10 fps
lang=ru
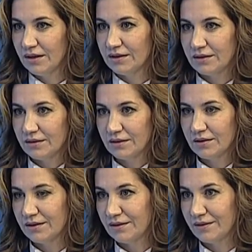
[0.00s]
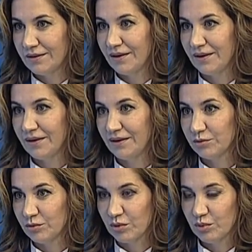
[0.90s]
Это, это а,
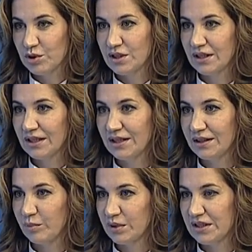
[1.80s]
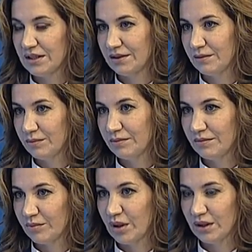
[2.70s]
ну, не просто какие-то портреты
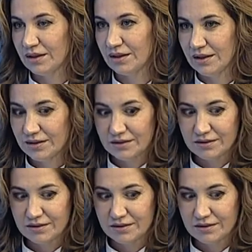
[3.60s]
проходные, да?